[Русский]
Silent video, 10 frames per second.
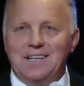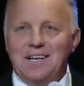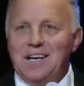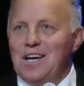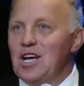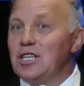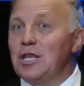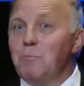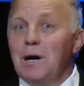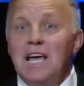–
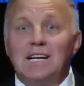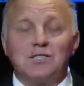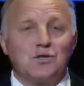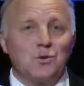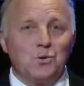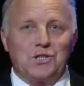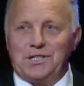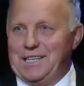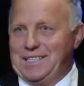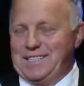это моя
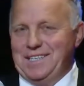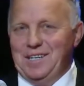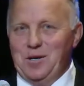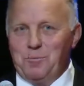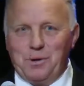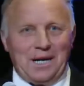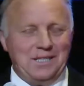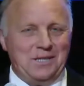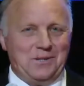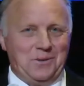сущность,
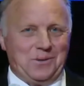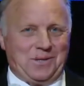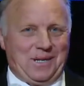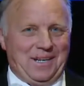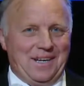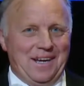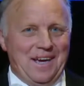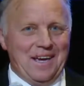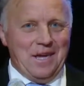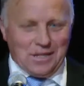братья и сестры.
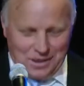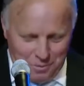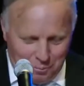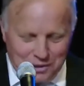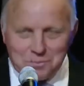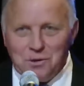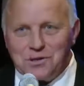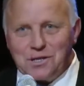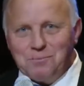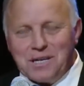Если мы
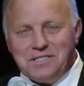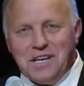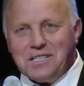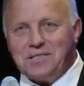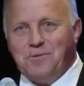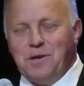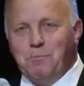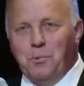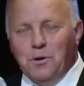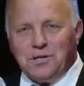посмотрим на действие
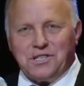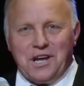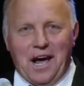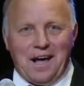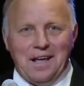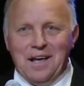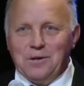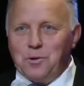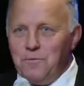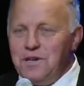Божие,
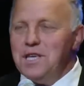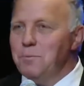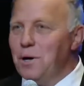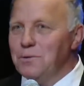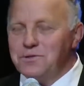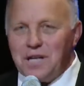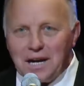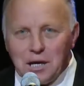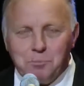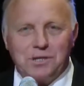то видим, Он
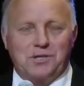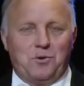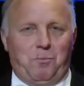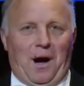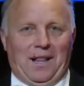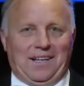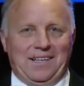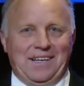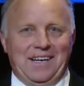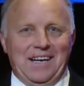так и поступал.
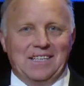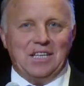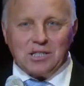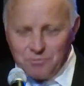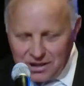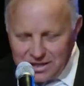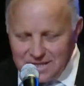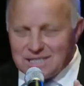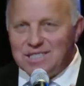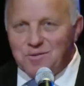Даже в
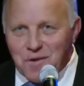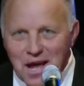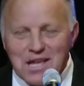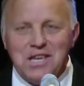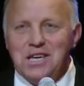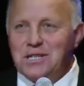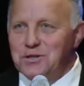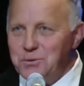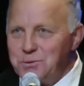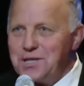Рождестве
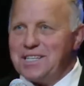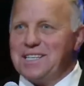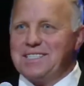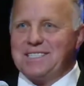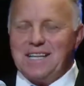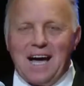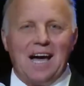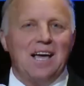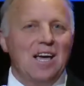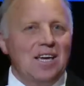Иисуса
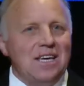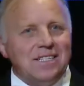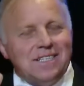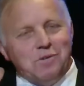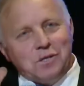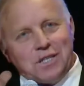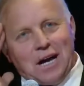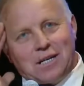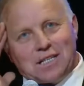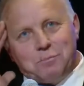Христа, если вот
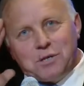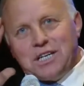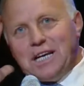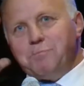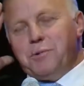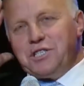так размышлять